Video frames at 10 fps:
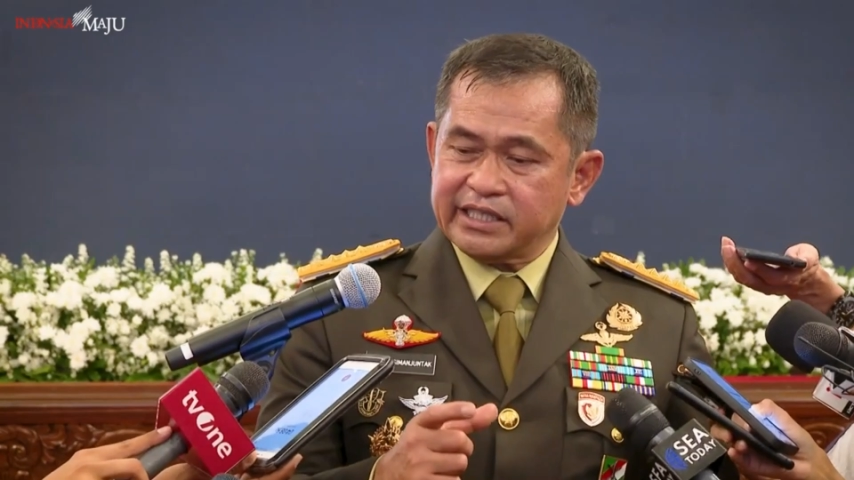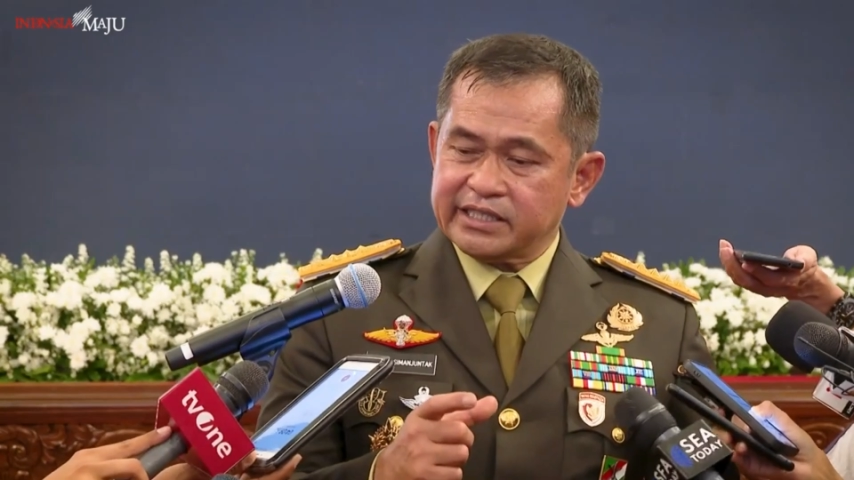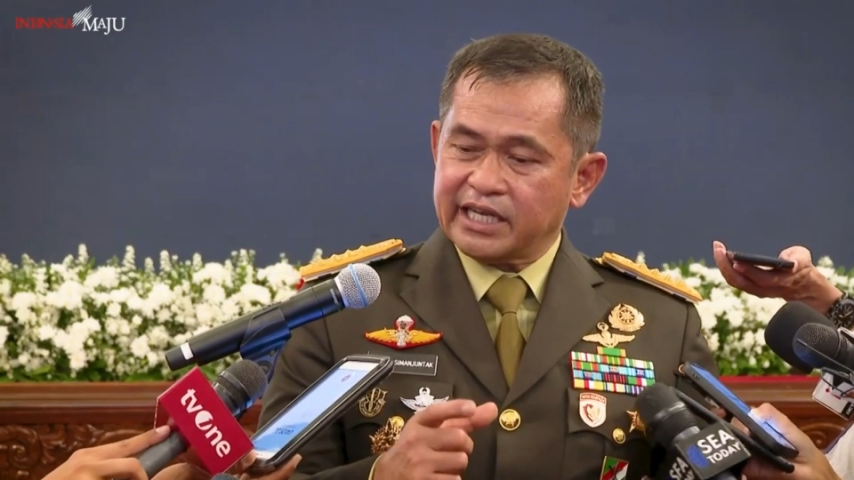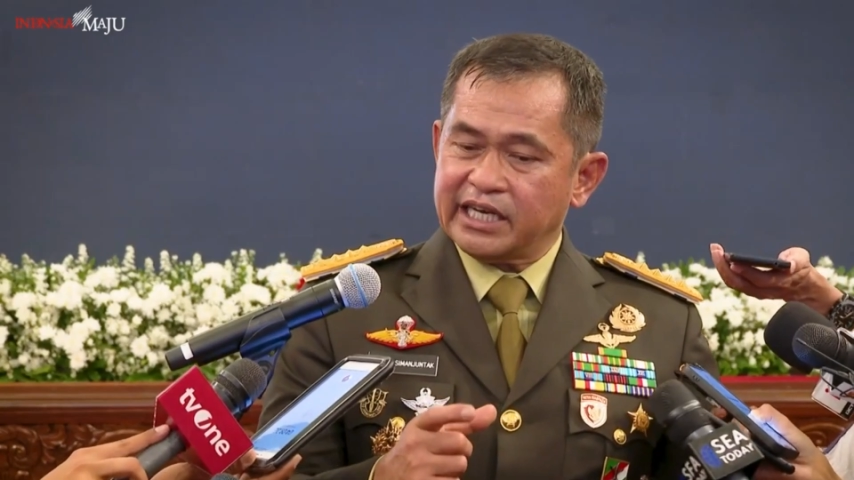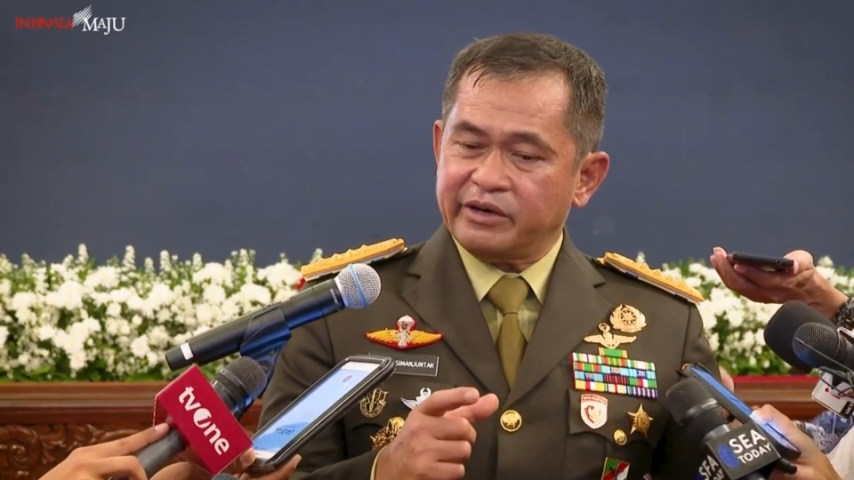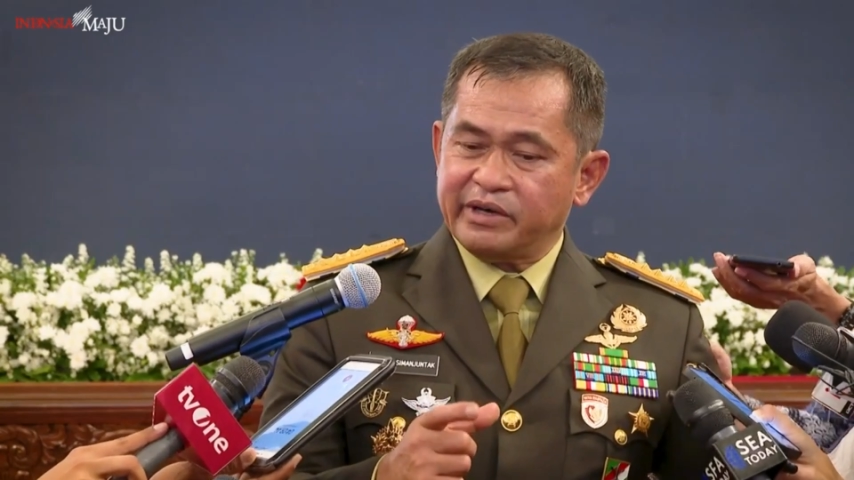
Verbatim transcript: tentang